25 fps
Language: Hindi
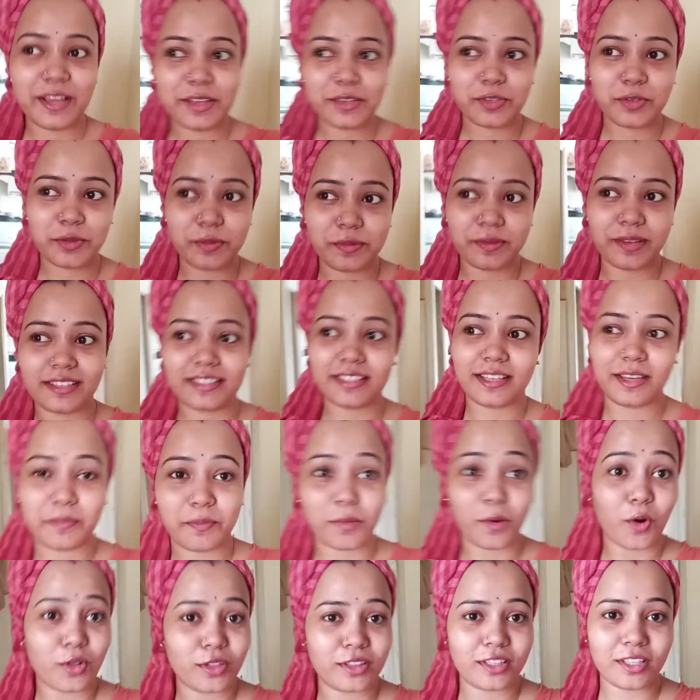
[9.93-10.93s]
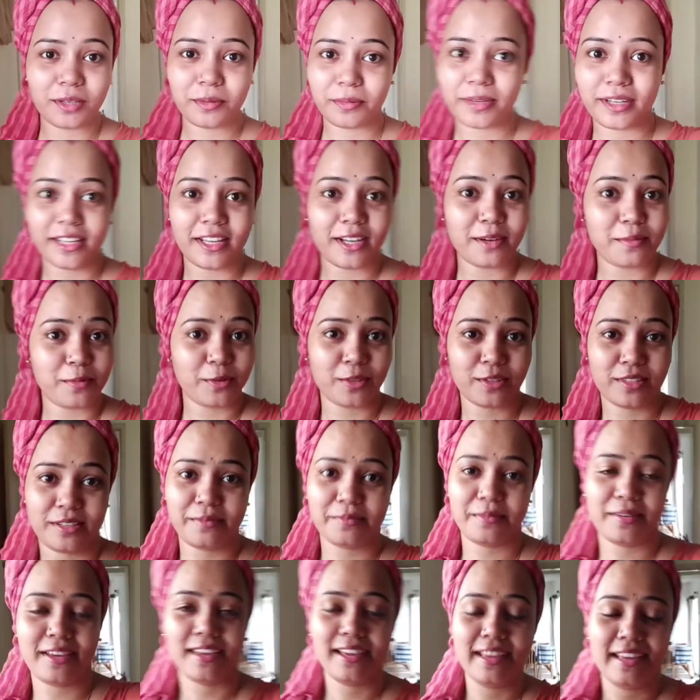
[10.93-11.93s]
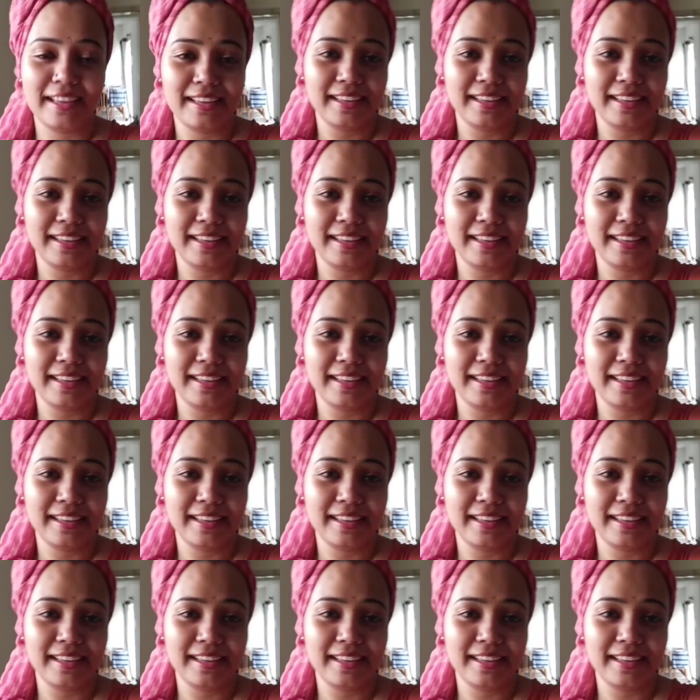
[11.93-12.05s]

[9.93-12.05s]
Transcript: सुबह से बहुत ही बढ़िया मौसम है